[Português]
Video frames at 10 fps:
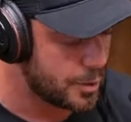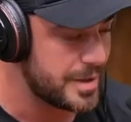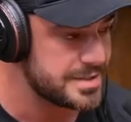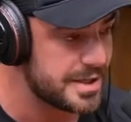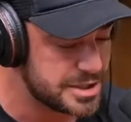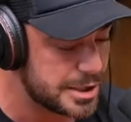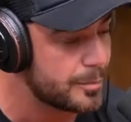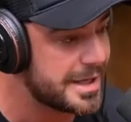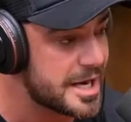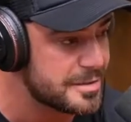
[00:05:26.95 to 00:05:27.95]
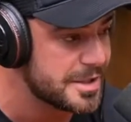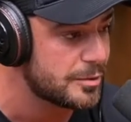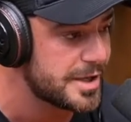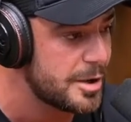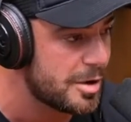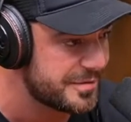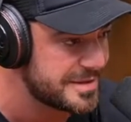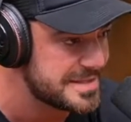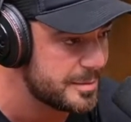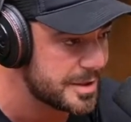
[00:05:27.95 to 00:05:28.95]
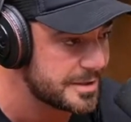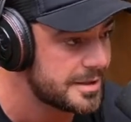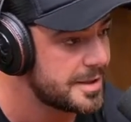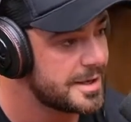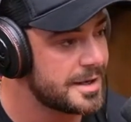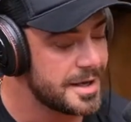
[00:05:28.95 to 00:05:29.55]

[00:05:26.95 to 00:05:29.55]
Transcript: O restaurante era obrigado a me dar um day off na semana.